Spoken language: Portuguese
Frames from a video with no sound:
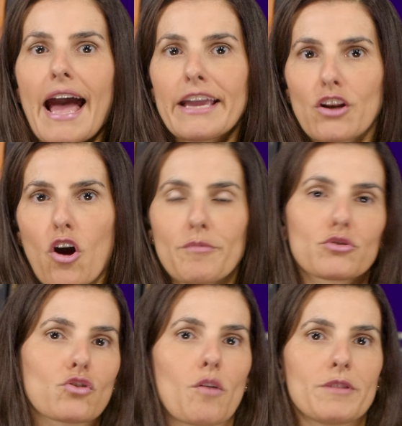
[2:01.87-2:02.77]

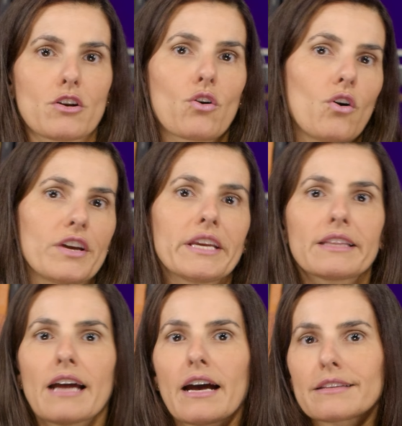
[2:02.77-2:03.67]
aeróbios como
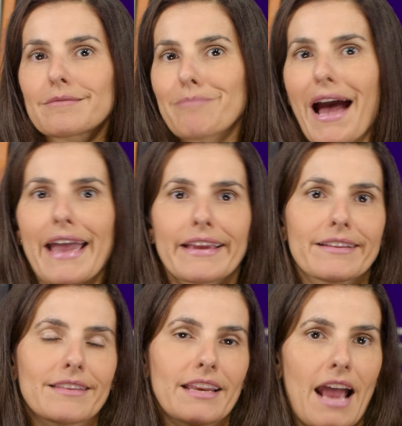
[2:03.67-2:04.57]
corrida,
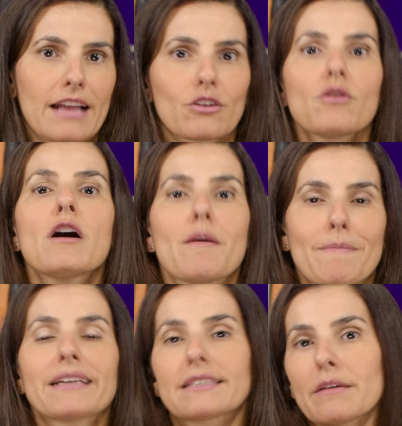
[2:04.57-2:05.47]
bike, triatlo,
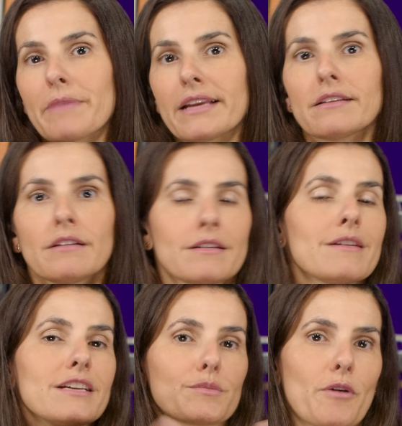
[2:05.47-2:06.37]
mas também
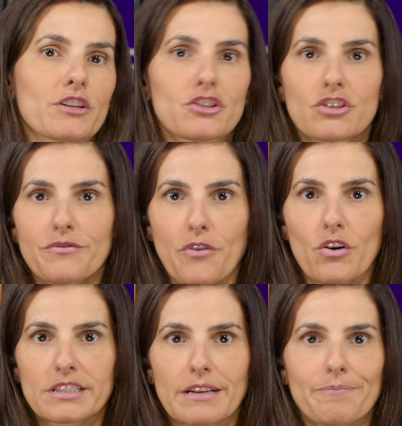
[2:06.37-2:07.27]
esportes de
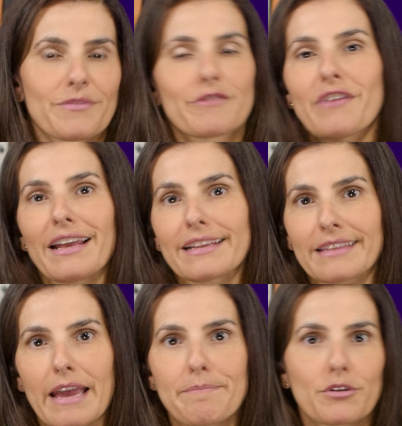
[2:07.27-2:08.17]
força. Vale
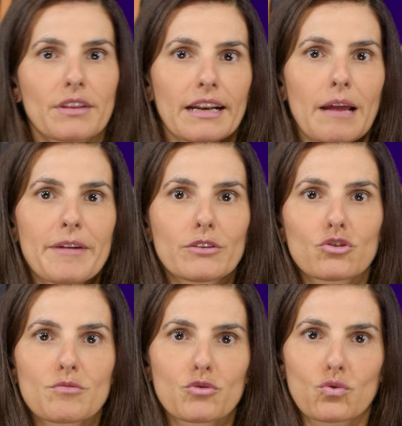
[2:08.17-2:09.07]
até para o treinamento
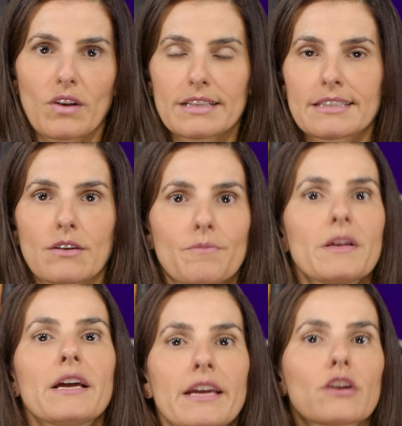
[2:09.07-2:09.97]
de musculação
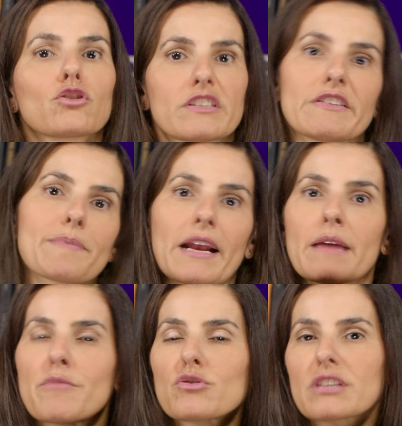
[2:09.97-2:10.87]
inclusive para
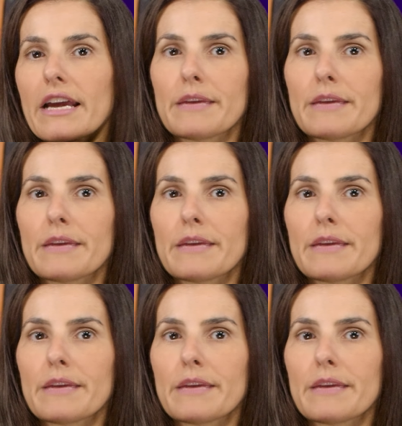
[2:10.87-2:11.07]
quem busca